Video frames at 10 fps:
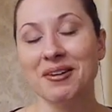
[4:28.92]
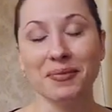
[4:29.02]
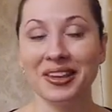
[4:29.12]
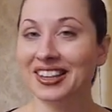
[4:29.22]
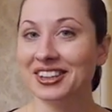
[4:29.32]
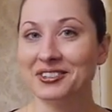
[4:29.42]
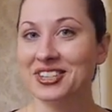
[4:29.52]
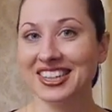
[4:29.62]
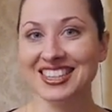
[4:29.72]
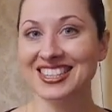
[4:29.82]
Мне это
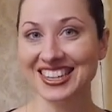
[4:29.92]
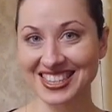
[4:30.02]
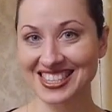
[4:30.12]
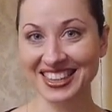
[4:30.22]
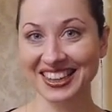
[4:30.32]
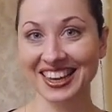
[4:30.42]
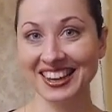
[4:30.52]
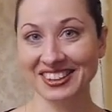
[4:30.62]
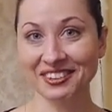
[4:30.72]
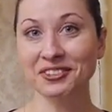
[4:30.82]
уже интересно.
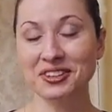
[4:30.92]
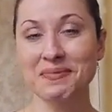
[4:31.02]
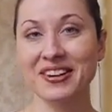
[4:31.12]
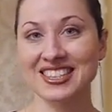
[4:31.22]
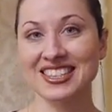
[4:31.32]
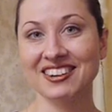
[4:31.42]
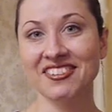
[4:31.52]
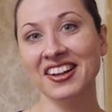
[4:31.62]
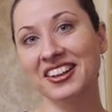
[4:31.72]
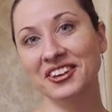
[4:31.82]
Я давно не
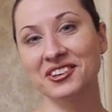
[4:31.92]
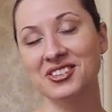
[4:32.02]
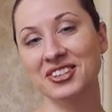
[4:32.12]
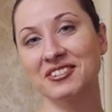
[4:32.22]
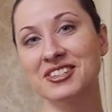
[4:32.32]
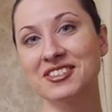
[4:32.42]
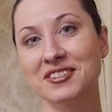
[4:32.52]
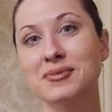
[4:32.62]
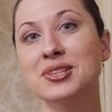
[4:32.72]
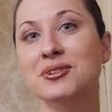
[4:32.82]
практиковала ее, с
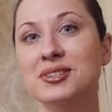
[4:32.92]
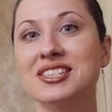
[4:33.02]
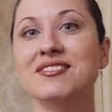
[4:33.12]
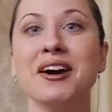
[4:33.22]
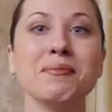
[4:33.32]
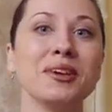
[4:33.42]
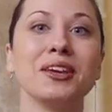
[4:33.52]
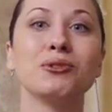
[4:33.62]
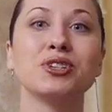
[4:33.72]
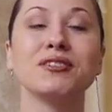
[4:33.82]
удовольствием делюсь с вами
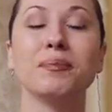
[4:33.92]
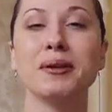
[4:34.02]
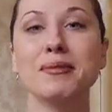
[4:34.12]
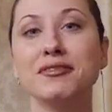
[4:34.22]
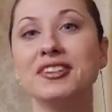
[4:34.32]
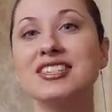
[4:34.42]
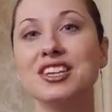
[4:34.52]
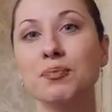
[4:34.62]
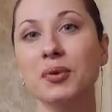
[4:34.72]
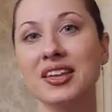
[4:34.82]
и уже прямо в
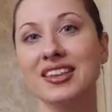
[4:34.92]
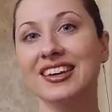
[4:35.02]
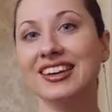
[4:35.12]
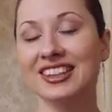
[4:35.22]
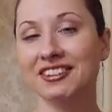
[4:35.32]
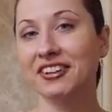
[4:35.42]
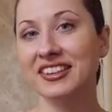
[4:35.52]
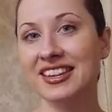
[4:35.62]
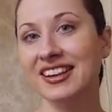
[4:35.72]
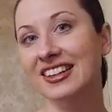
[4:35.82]
нетерпении этого
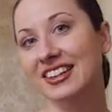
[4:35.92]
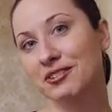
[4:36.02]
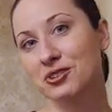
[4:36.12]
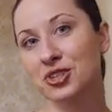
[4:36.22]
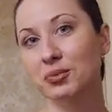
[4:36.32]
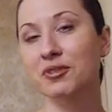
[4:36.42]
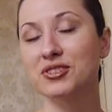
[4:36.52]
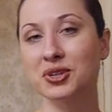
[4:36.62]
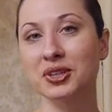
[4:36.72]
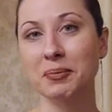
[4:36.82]
дня для того, чтобы
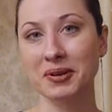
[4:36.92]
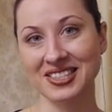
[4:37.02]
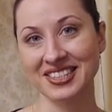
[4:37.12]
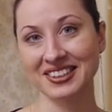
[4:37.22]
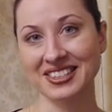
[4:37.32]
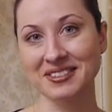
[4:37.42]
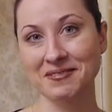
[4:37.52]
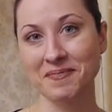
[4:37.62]
все это проделать.